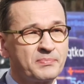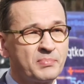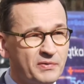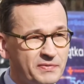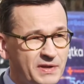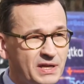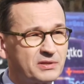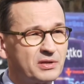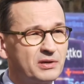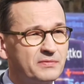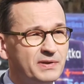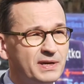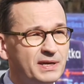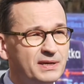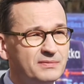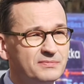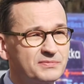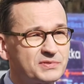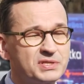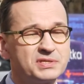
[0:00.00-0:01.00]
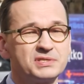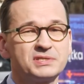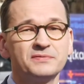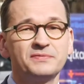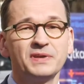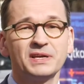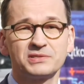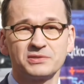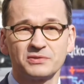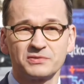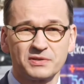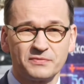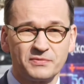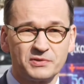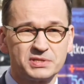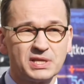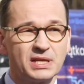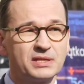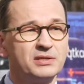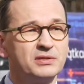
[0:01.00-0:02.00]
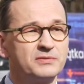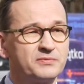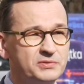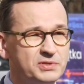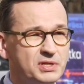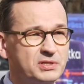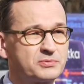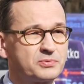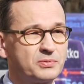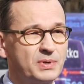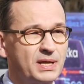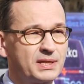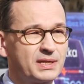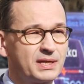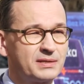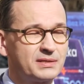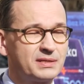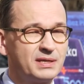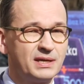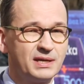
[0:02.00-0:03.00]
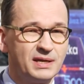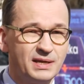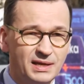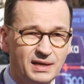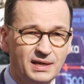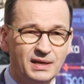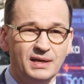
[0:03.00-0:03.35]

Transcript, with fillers: powiatowej wszyscy wiedzą, że w ostatnich 20 latach te